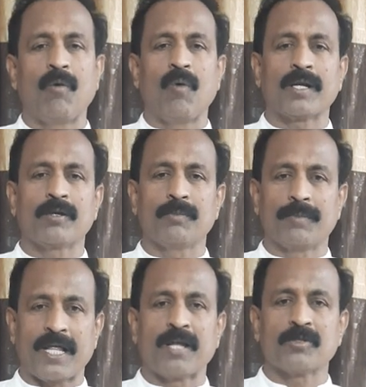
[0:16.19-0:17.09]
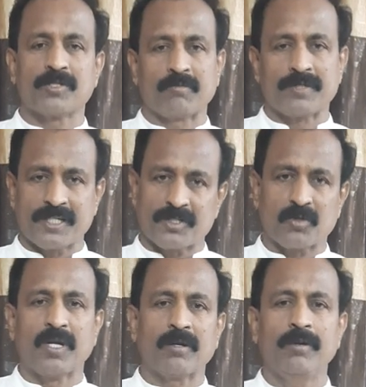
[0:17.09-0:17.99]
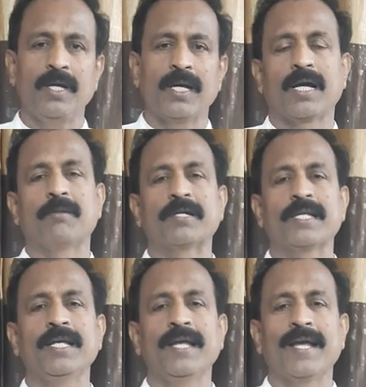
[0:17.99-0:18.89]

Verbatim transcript: అవార్డులు ప్రధానోత్సవం చేస్తున్నారు కాబట్టి